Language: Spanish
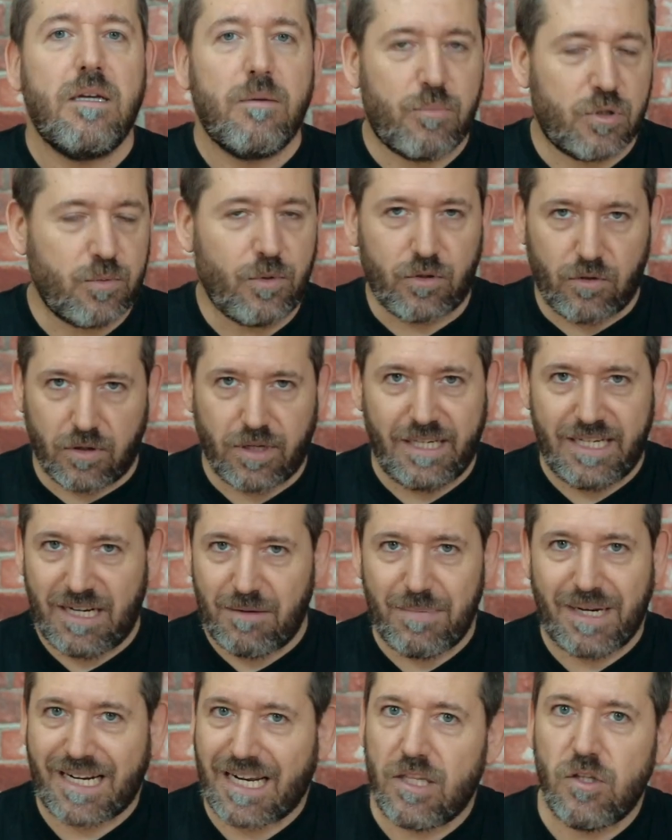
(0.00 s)
pues bueno, que en
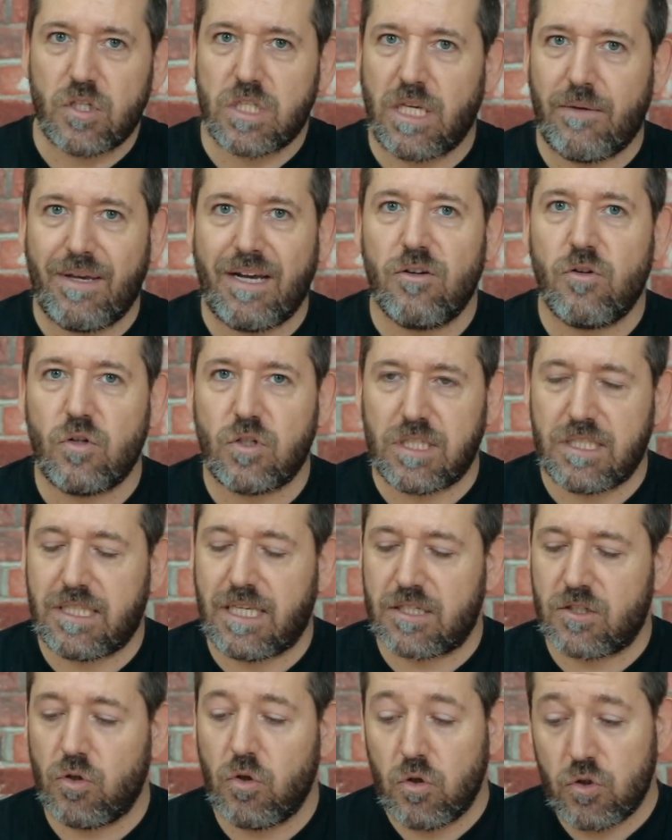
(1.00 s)
el mercado se vean
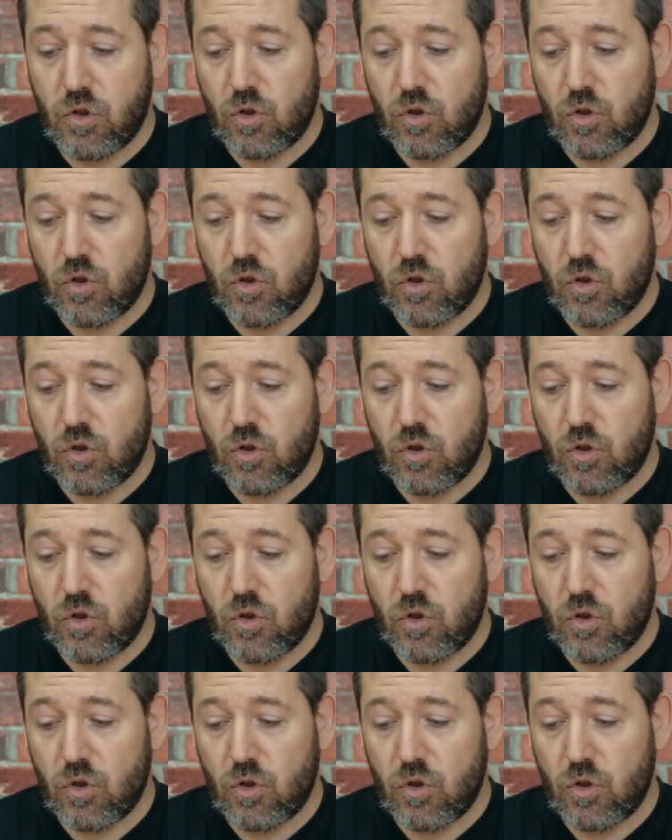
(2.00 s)
cositas, ¿no?